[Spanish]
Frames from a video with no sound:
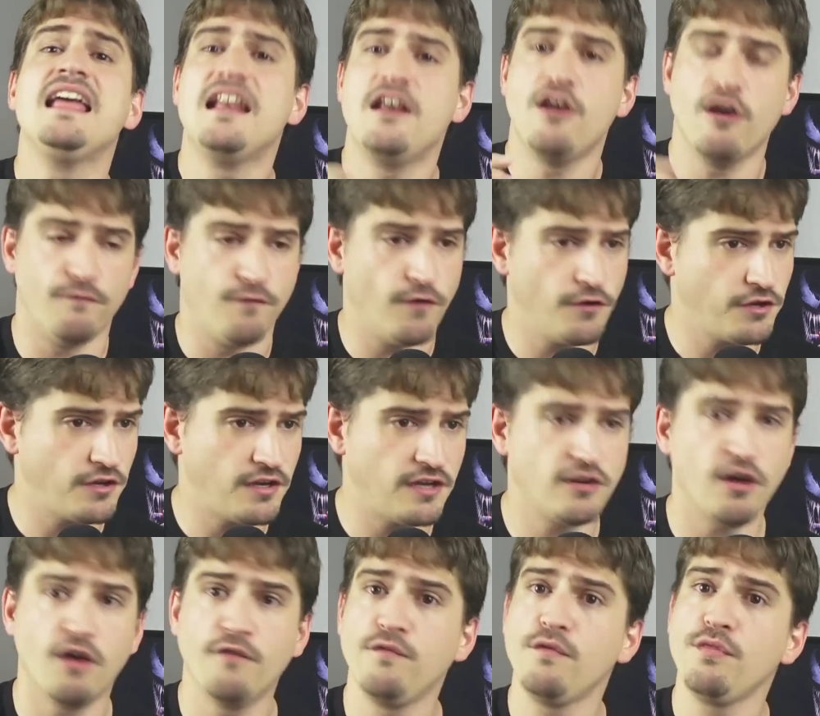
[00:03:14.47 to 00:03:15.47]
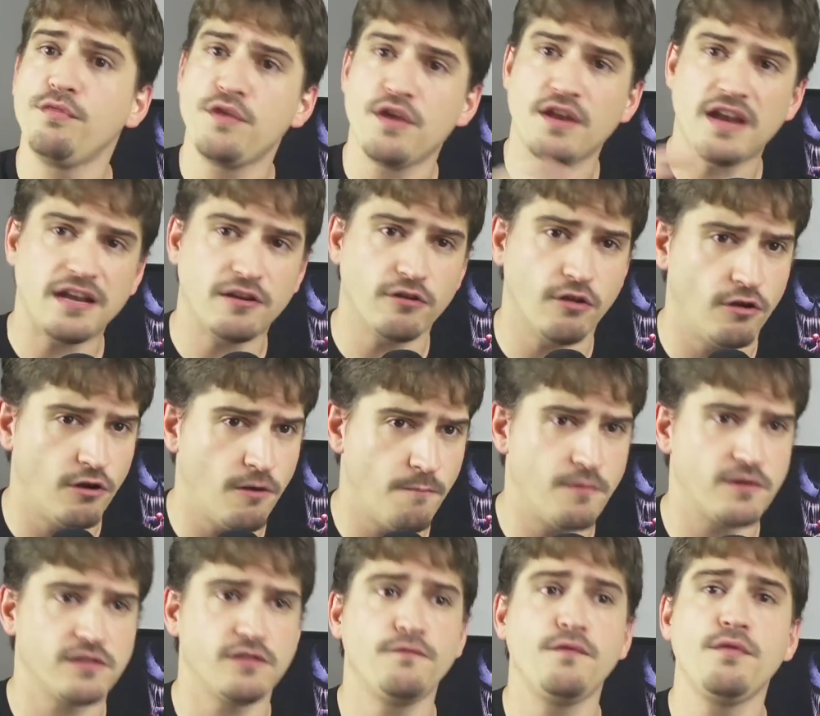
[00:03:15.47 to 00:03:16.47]
los botones todo funciona, todos los
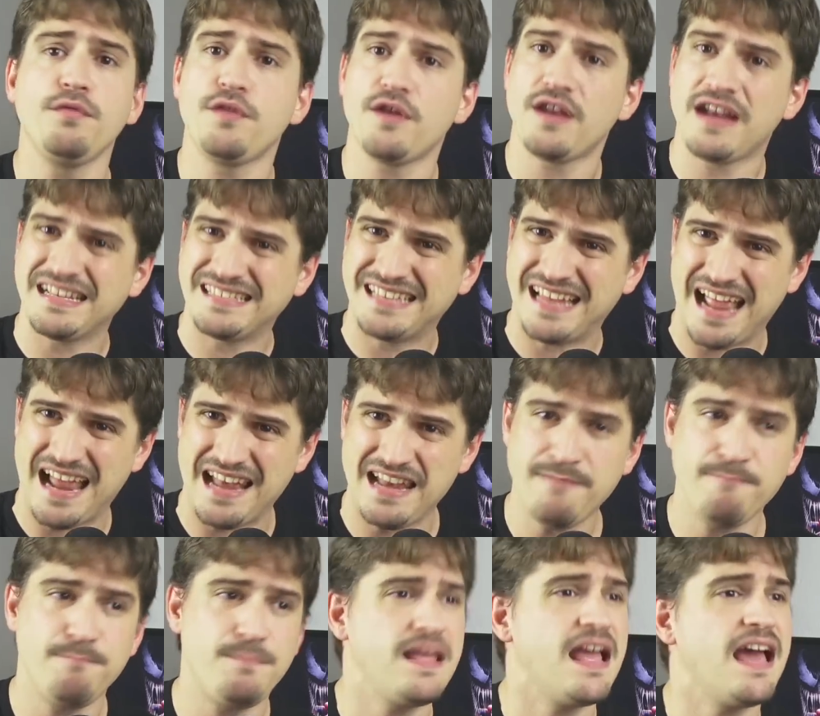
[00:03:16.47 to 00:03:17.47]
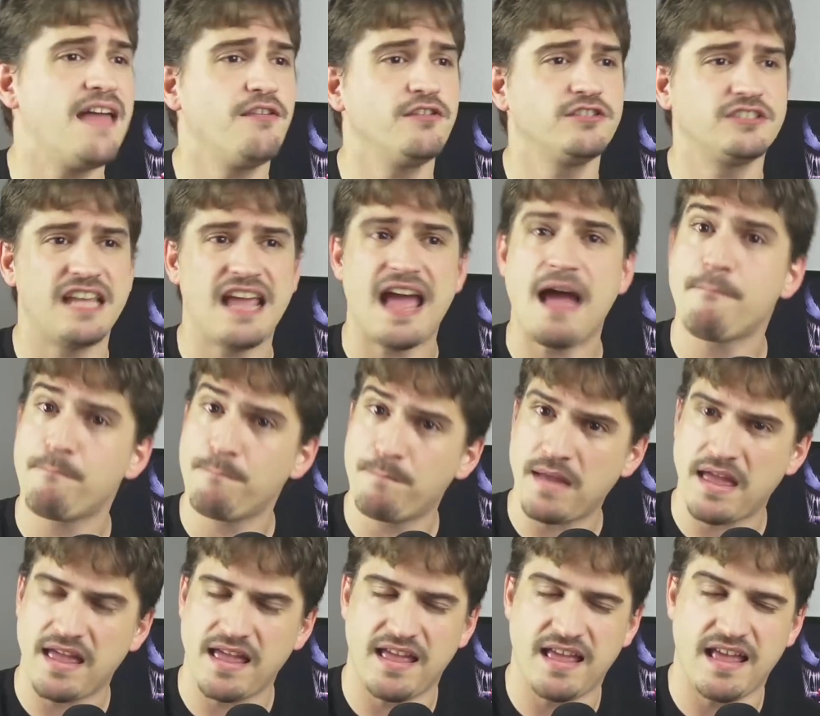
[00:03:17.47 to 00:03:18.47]
puertos funcionan, se ha limpiado, se ha
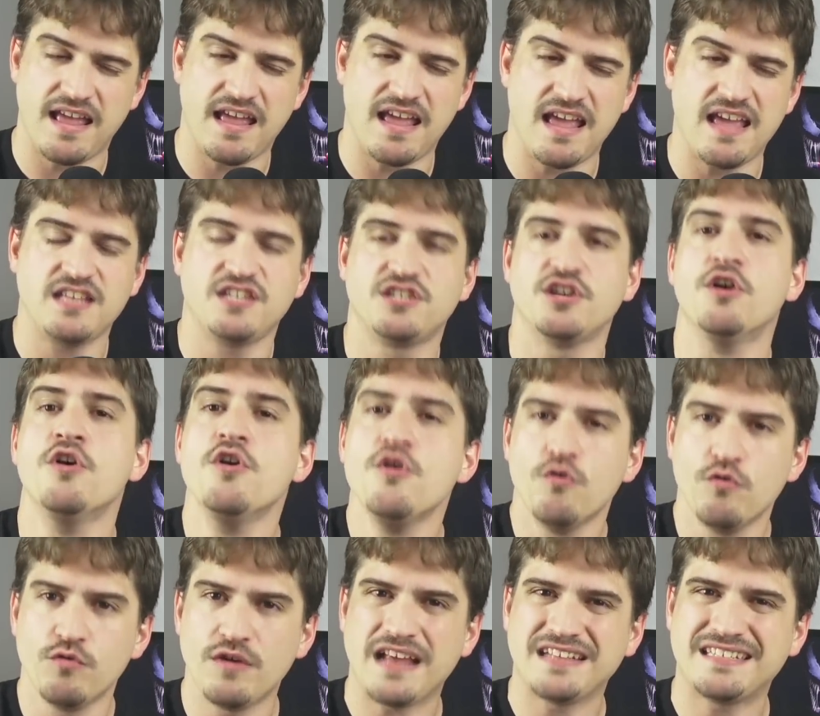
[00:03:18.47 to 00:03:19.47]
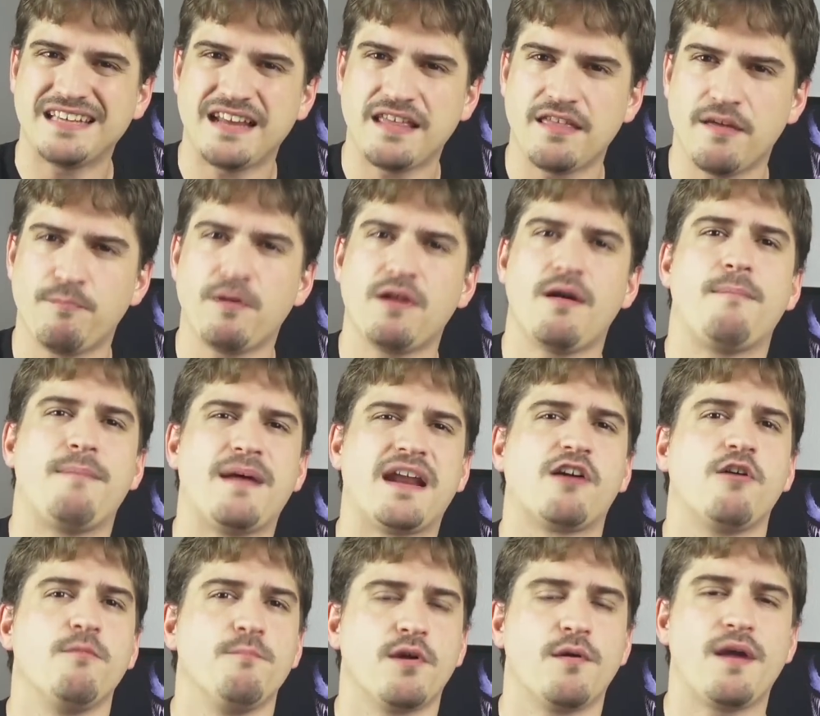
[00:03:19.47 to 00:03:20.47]
eh, hecho una serie de pruebas para
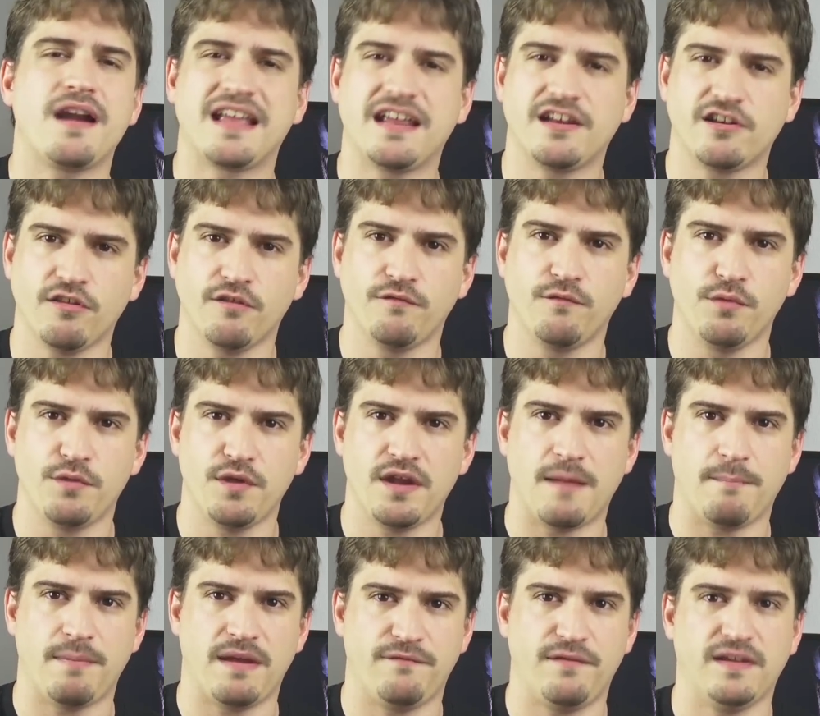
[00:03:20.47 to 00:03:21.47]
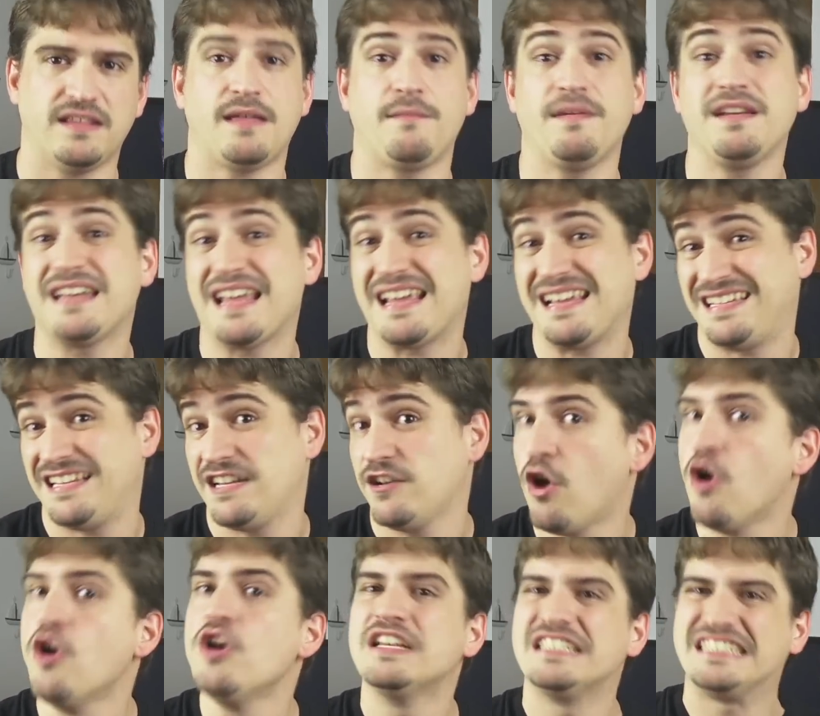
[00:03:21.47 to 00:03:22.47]
comprobar que todo funciona perfectamente y si
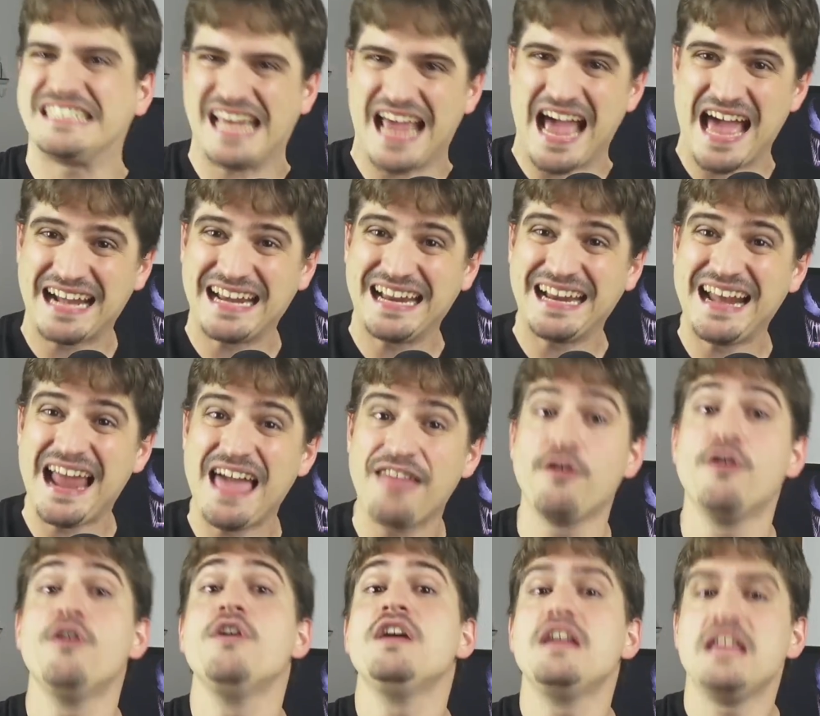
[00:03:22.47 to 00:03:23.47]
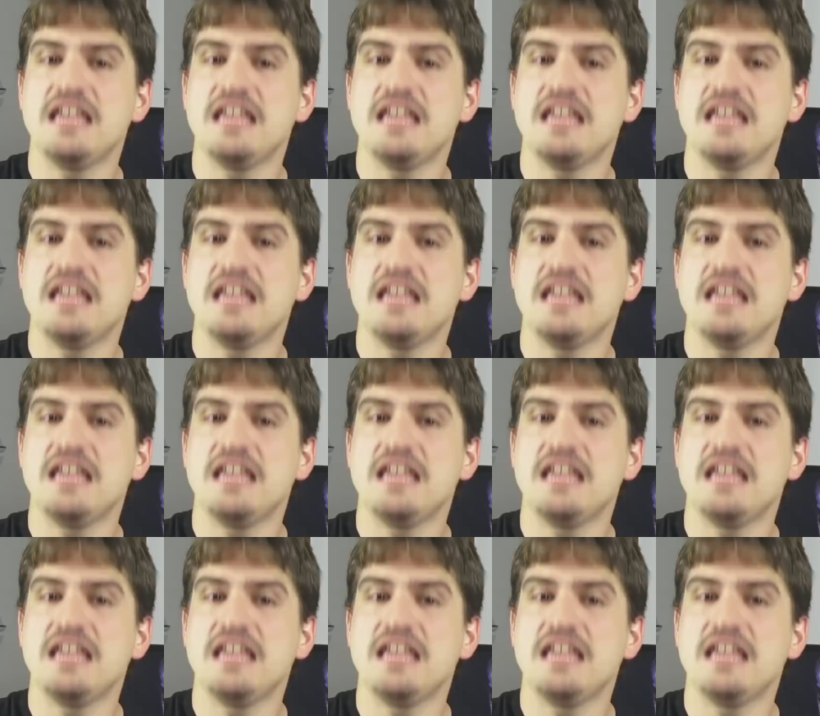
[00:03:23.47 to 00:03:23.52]
no, se ha arreglado.